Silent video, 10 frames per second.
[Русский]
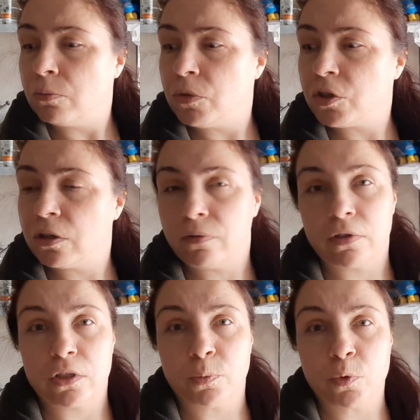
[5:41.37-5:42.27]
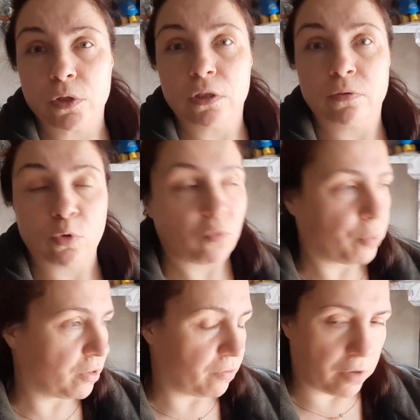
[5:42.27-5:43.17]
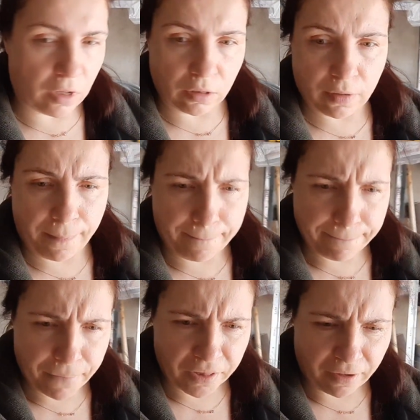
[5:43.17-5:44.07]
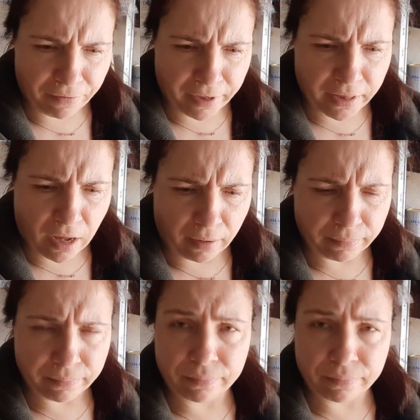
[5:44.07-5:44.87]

Миша, наверное, спустил все в подвал. А там вода.